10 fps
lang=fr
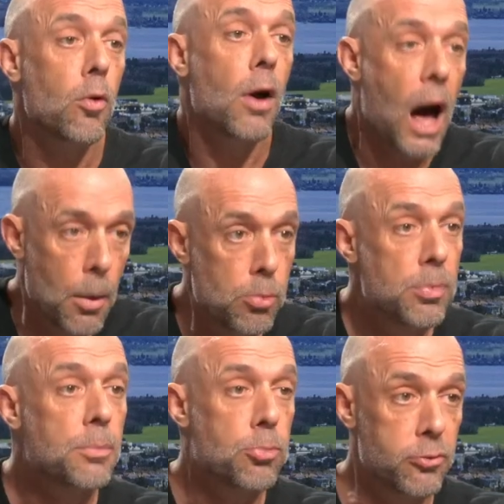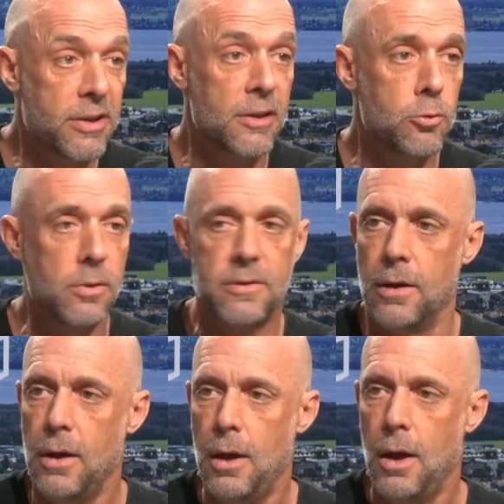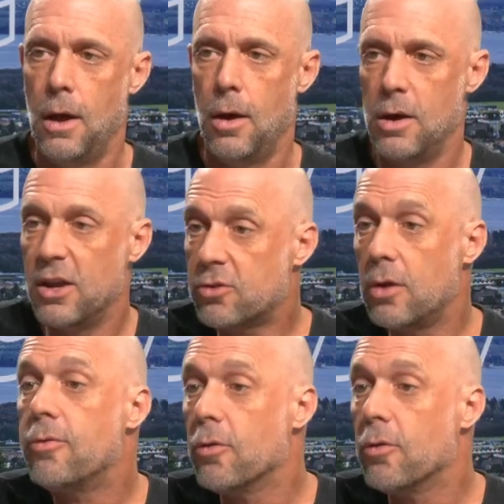à un public plus adulte. Euh, les jeunes vont